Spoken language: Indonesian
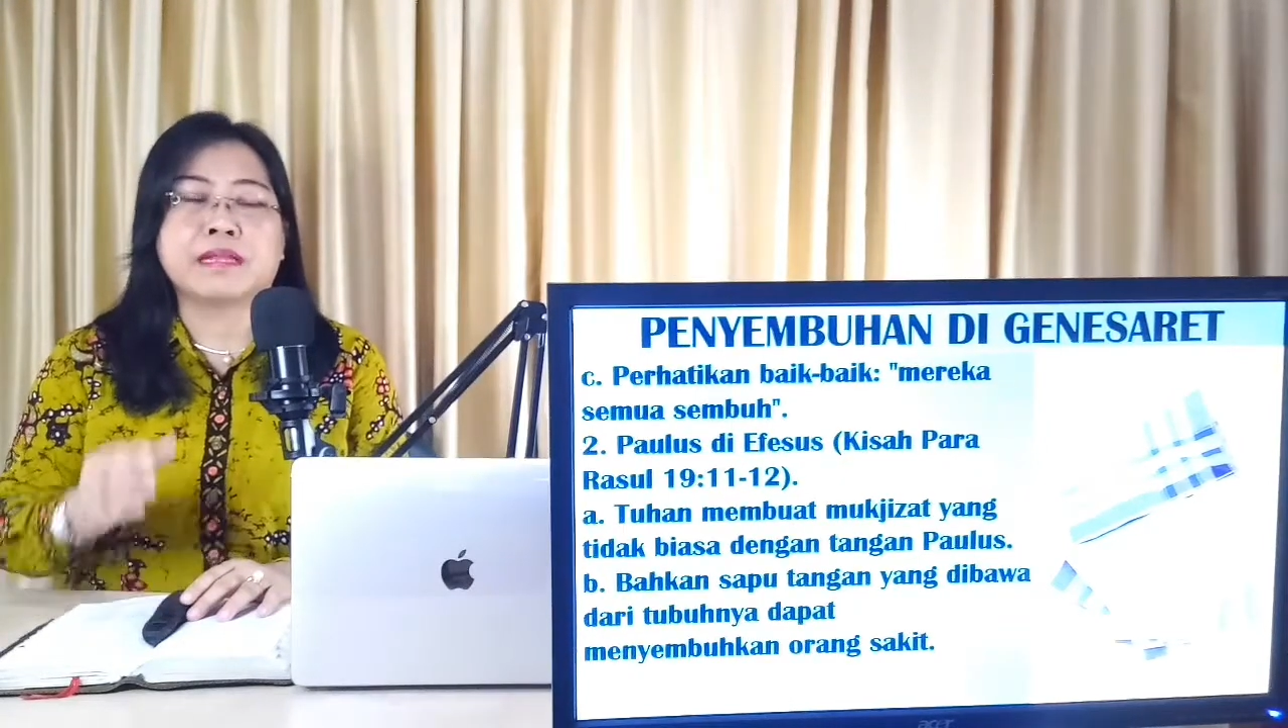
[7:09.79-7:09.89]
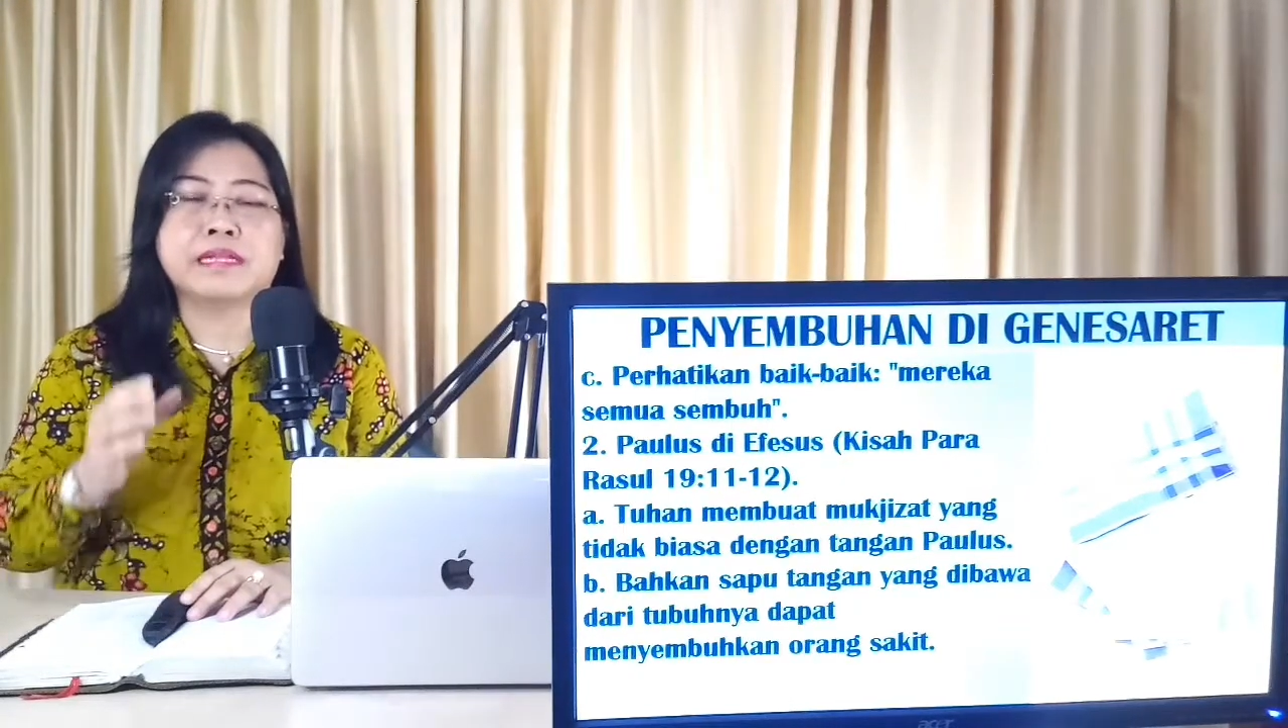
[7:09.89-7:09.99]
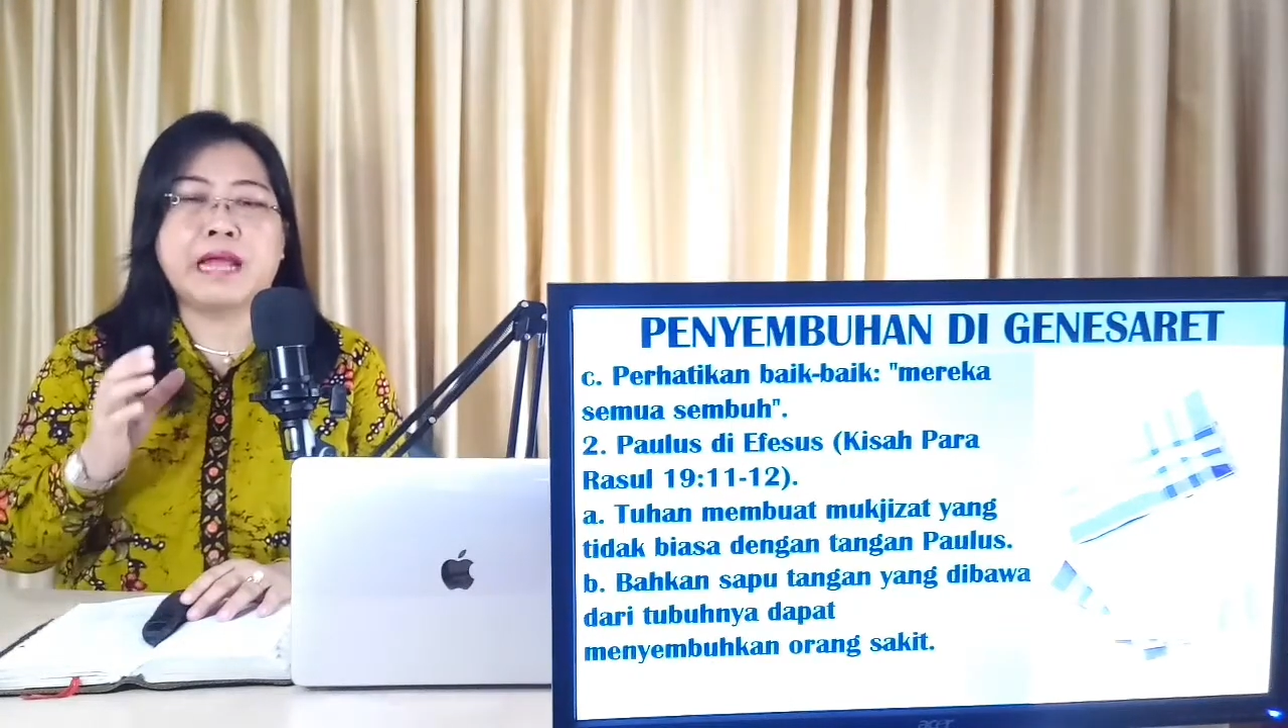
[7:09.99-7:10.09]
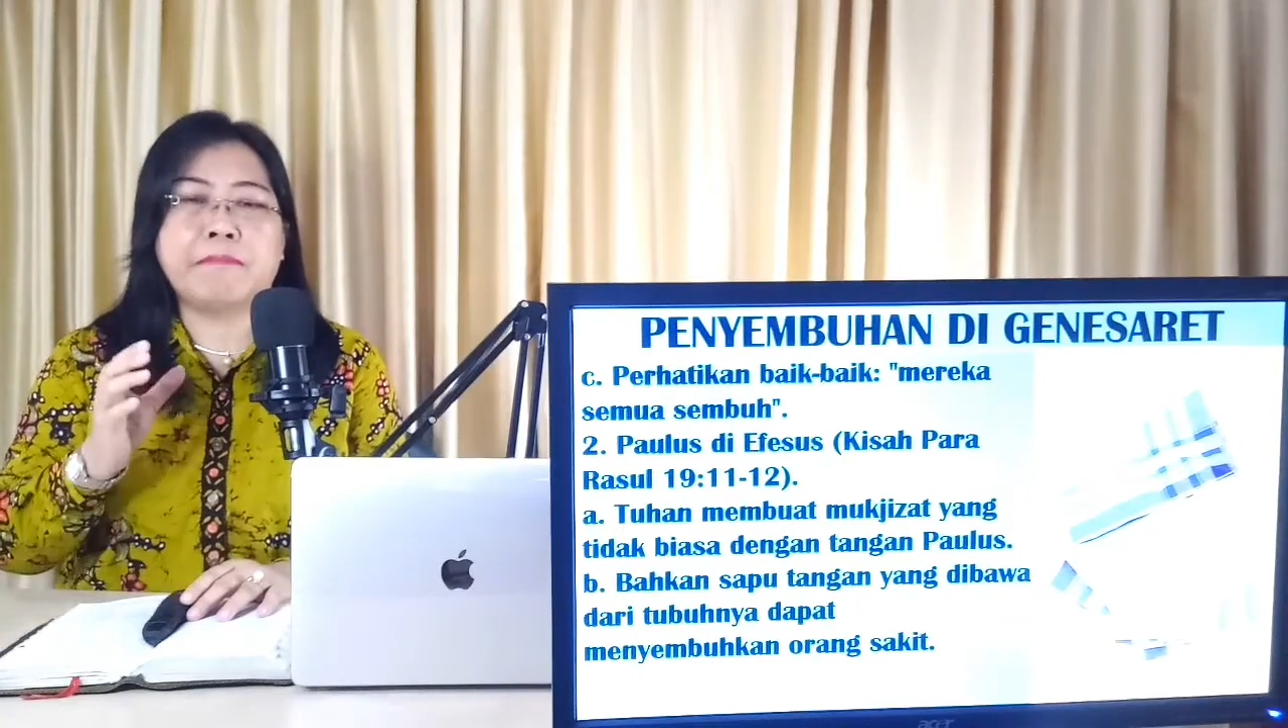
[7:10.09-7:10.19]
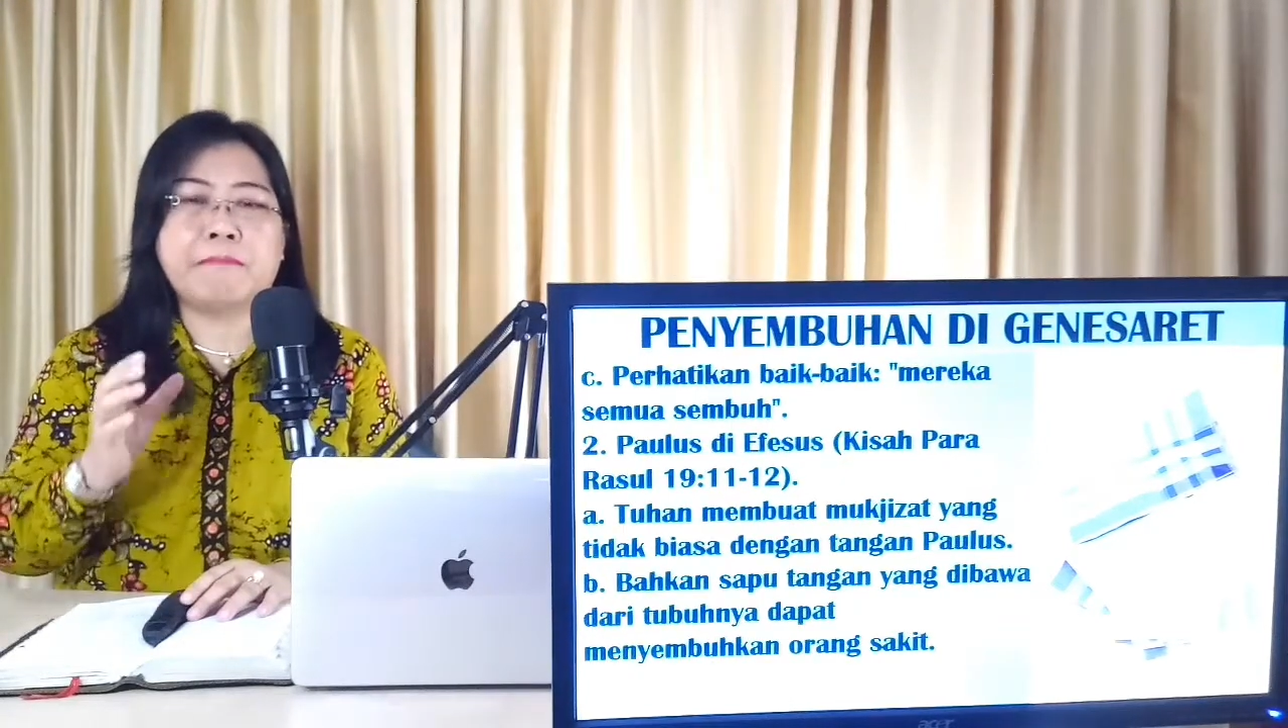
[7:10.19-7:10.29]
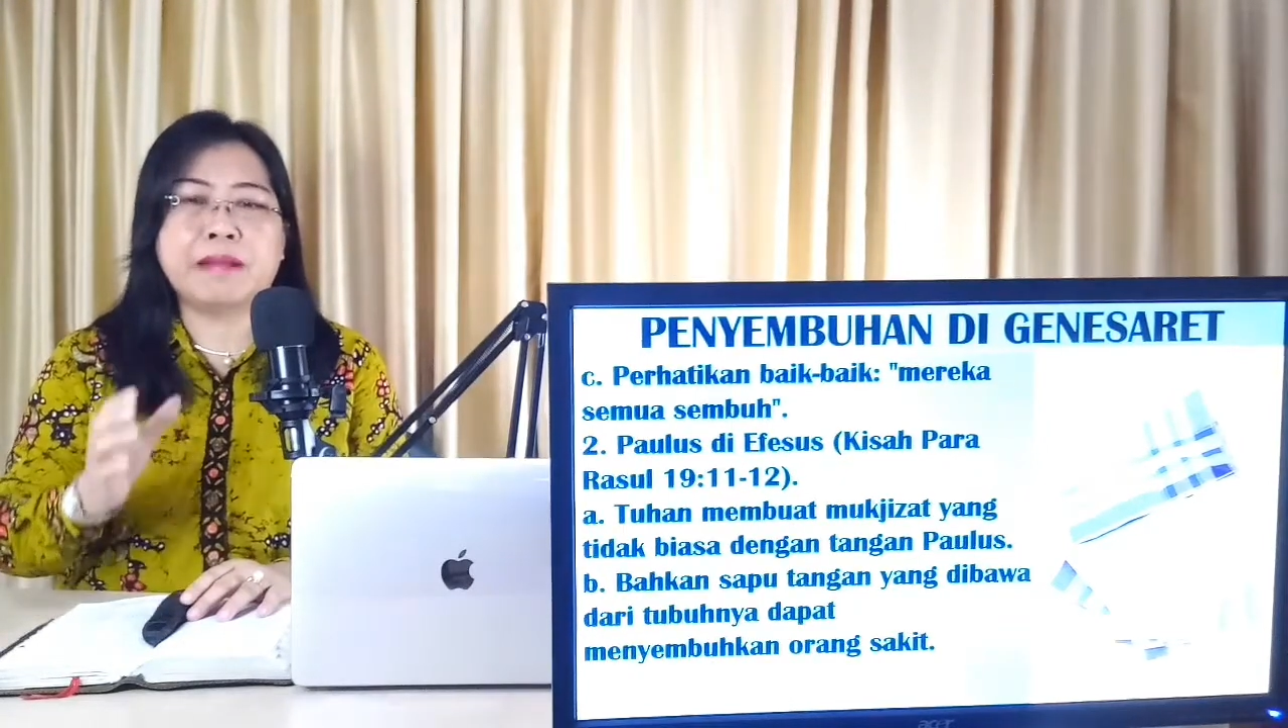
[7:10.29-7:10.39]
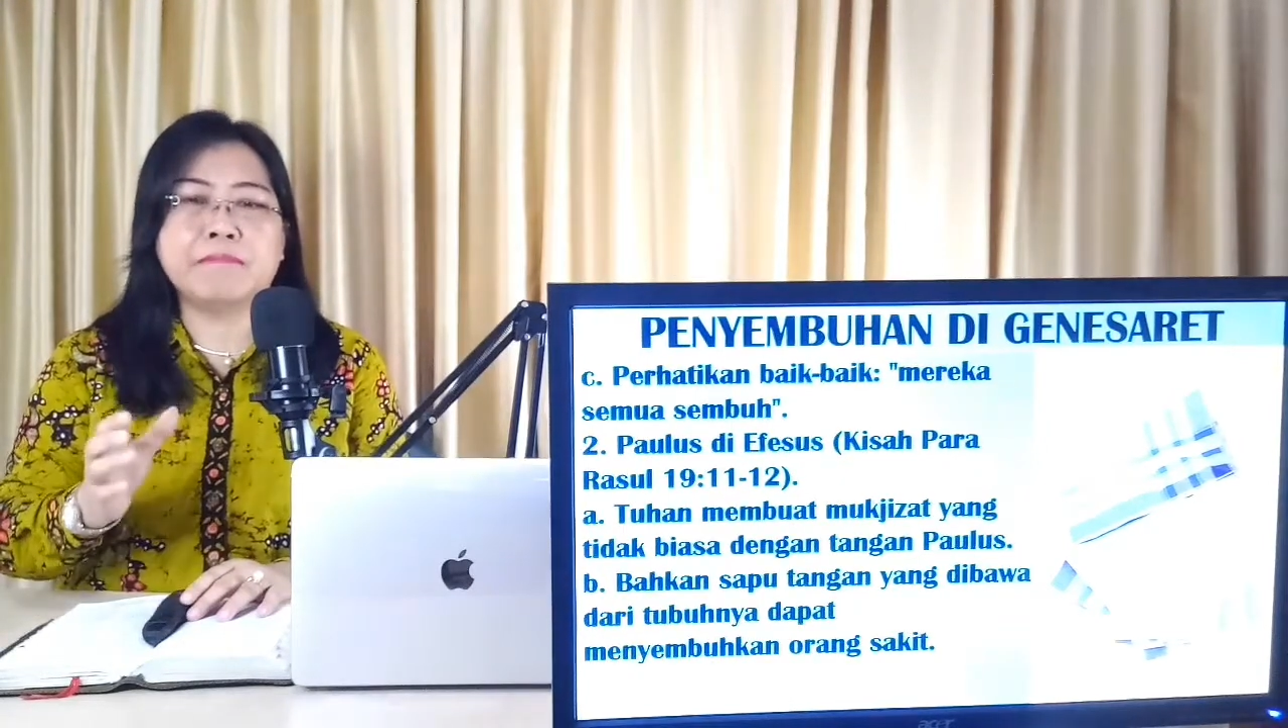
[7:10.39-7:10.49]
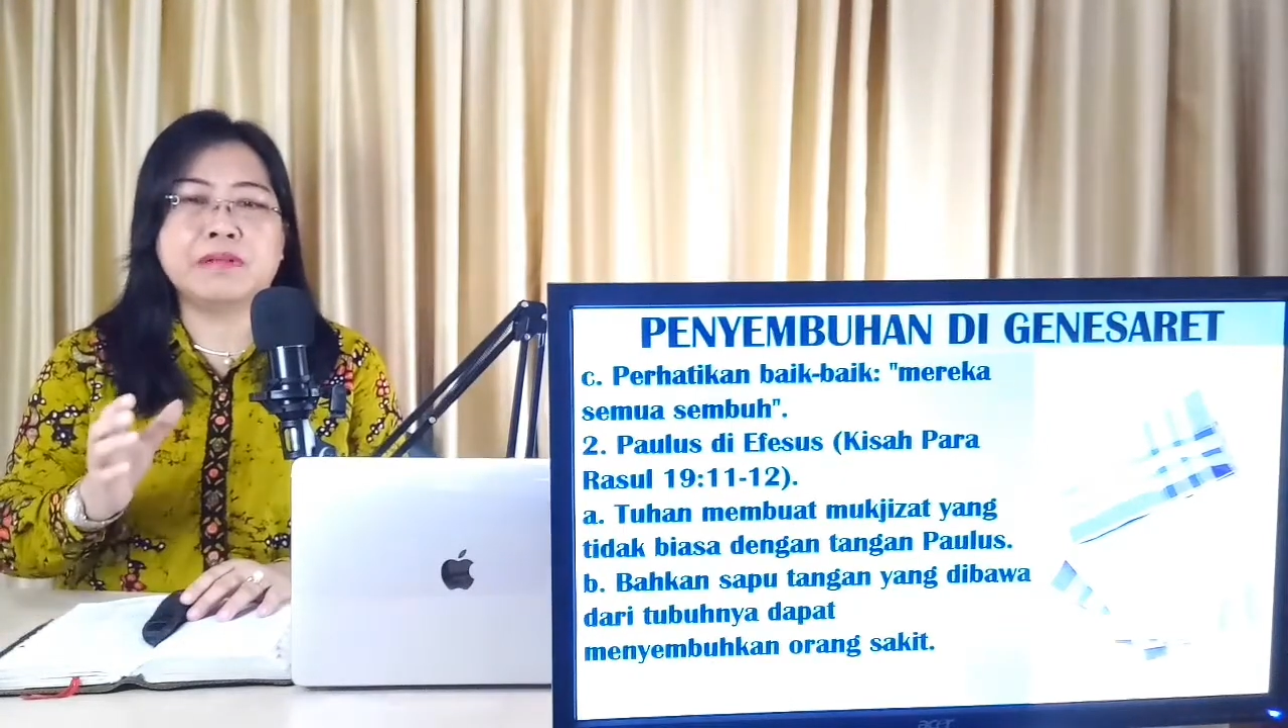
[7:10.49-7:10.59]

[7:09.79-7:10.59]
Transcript: dapat